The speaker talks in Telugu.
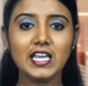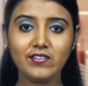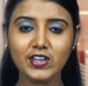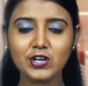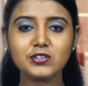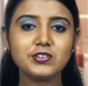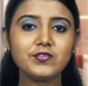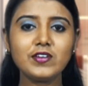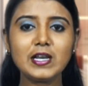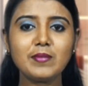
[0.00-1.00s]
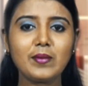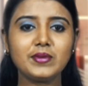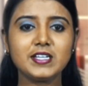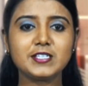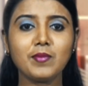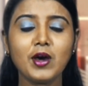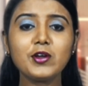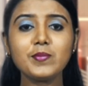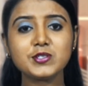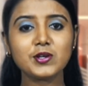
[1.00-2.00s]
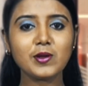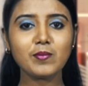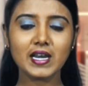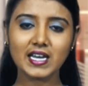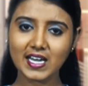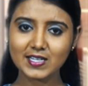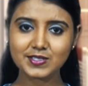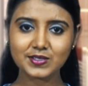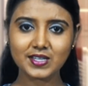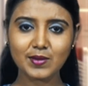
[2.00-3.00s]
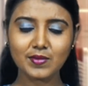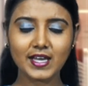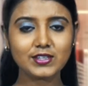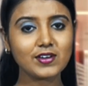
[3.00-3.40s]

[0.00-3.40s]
ఇది రోజు ఫిలిం అప్డేట్స్ మరో ఎపిసోడ్ లో మళ్ళీ కలుసుకుందాం